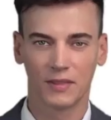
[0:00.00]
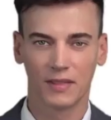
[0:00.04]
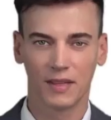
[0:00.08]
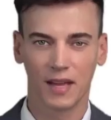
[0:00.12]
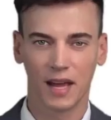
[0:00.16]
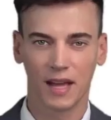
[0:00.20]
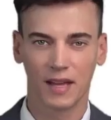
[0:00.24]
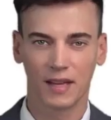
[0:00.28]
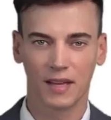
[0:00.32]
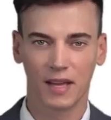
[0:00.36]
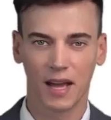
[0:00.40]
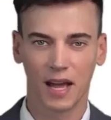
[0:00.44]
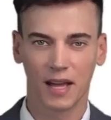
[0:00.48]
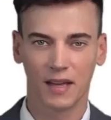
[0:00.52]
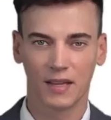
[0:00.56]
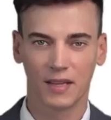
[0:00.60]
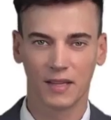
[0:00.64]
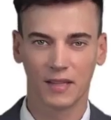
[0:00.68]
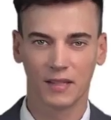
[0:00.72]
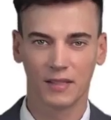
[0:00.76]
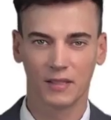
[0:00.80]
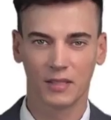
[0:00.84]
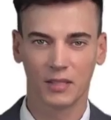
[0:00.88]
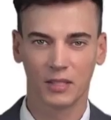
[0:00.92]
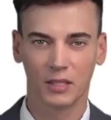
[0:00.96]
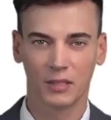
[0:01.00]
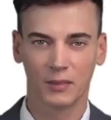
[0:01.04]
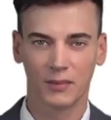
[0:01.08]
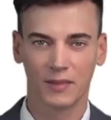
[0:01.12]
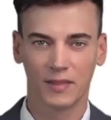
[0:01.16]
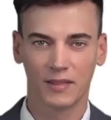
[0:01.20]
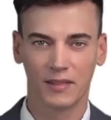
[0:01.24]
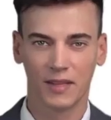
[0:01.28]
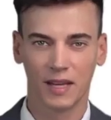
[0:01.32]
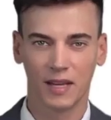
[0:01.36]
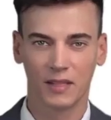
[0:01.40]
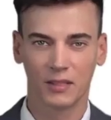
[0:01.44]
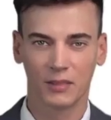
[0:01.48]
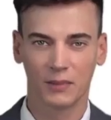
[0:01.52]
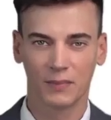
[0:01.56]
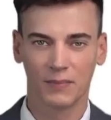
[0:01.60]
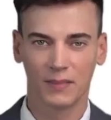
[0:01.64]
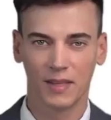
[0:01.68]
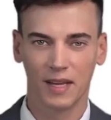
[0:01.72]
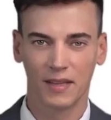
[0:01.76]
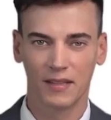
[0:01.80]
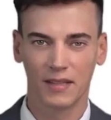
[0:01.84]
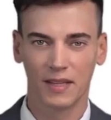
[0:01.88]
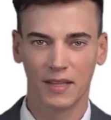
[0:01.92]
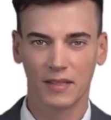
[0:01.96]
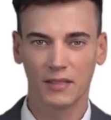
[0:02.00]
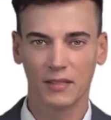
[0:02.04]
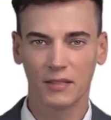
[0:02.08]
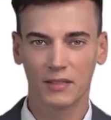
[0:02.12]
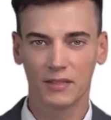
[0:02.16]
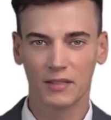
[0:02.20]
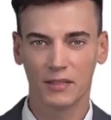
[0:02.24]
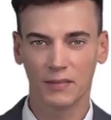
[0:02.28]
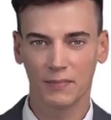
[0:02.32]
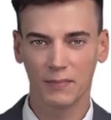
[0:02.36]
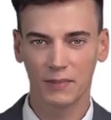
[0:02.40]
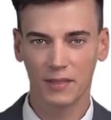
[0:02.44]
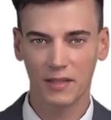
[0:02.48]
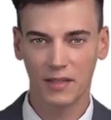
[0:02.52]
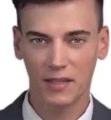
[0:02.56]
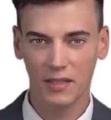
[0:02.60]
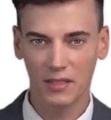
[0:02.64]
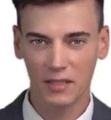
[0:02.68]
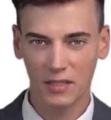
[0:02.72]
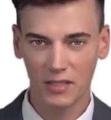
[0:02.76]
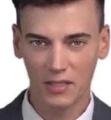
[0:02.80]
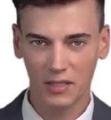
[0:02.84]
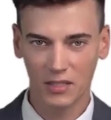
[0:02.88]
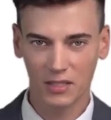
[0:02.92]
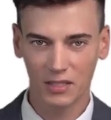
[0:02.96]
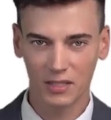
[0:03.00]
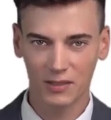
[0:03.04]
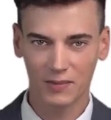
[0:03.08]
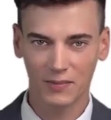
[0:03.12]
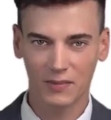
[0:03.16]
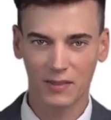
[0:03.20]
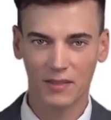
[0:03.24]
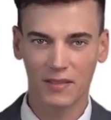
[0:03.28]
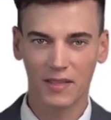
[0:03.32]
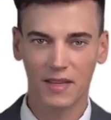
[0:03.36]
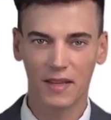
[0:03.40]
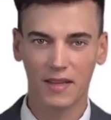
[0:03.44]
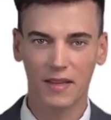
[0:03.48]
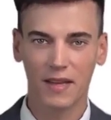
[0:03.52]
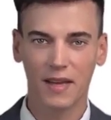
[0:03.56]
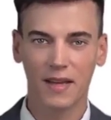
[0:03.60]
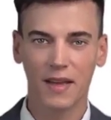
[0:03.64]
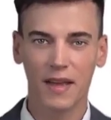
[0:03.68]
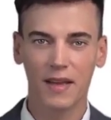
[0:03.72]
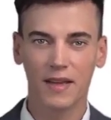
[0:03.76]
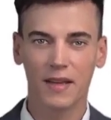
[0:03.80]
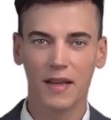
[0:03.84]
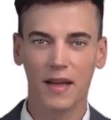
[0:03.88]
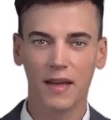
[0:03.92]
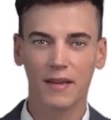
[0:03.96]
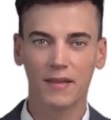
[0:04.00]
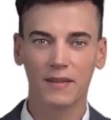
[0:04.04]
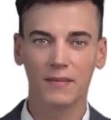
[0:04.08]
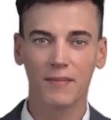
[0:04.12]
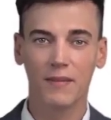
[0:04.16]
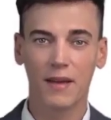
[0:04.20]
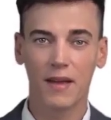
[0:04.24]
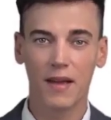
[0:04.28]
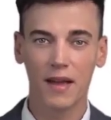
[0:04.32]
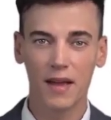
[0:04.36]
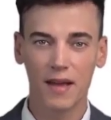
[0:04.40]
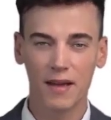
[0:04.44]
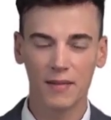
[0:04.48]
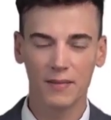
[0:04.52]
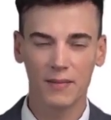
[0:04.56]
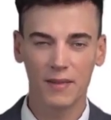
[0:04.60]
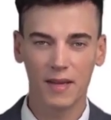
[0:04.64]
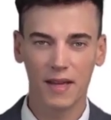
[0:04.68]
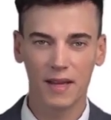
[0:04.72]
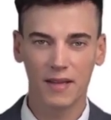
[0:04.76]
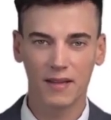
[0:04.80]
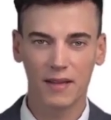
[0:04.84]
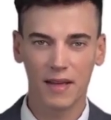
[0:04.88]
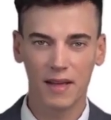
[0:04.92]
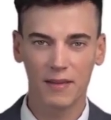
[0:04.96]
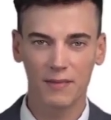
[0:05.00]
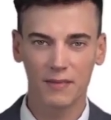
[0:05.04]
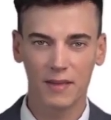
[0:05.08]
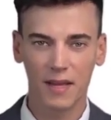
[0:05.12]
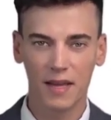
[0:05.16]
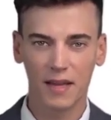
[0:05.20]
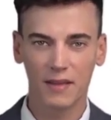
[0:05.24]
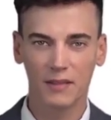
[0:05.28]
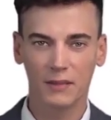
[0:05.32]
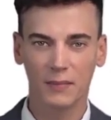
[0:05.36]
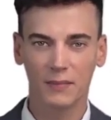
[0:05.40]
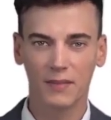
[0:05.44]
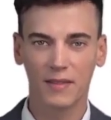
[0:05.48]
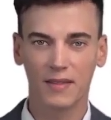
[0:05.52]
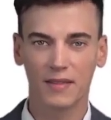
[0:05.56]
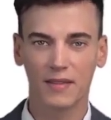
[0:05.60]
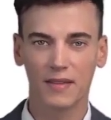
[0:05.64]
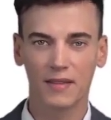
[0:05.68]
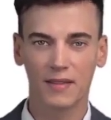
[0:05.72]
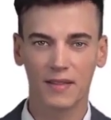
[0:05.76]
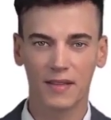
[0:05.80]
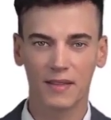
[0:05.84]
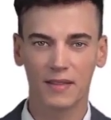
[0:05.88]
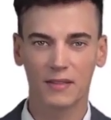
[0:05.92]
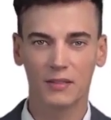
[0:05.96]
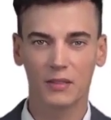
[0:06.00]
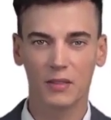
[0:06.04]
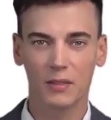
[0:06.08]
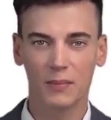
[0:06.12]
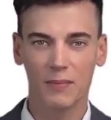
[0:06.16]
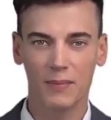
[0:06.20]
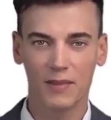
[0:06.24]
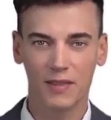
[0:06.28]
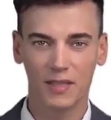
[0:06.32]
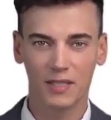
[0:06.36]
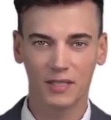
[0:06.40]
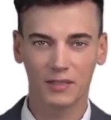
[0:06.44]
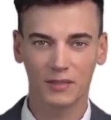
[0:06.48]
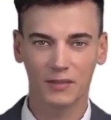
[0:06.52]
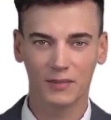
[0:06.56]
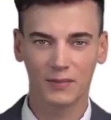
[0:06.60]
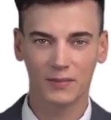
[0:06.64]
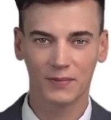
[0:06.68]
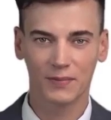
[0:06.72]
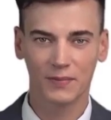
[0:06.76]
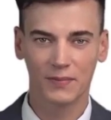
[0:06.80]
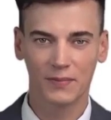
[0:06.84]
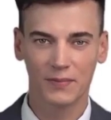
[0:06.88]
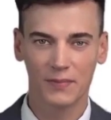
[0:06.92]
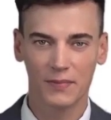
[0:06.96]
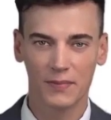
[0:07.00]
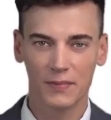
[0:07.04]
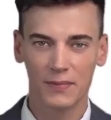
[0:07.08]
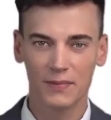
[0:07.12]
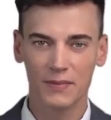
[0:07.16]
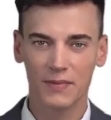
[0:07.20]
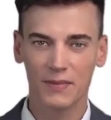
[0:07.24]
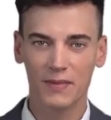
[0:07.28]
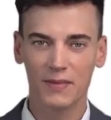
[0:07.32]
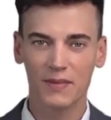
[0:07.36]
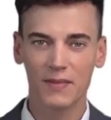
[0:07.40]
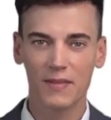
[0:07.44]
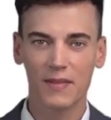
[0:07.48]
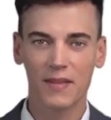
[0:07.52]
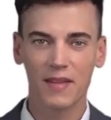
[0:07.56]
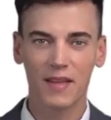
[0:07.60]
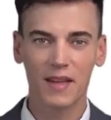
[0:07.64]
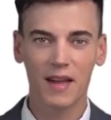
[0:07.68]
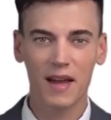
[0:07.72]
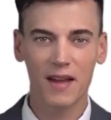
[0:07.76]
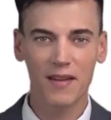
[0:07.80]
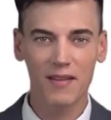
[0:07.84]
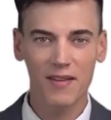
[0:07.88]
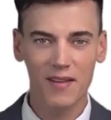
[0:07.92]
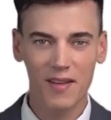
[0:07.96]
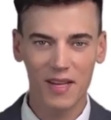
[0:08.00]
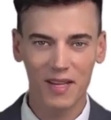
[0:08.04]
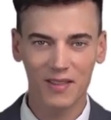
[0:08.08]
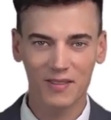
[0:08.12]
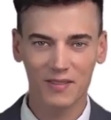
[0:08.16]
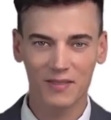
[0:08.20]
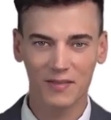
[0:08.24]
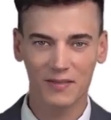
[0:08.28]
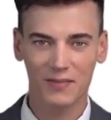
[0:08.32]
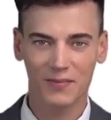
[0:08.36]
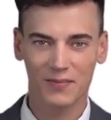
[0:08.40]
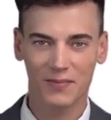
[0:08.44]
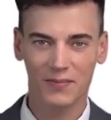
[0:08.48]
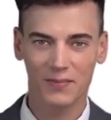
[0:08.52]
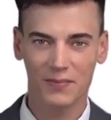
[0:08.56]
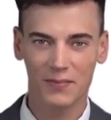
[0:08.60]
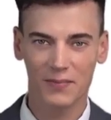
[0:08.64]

dale like, comenta y comparte y no te olvides de suscribirte al canal y activar la campanita para no perderte ningún video. Gracias.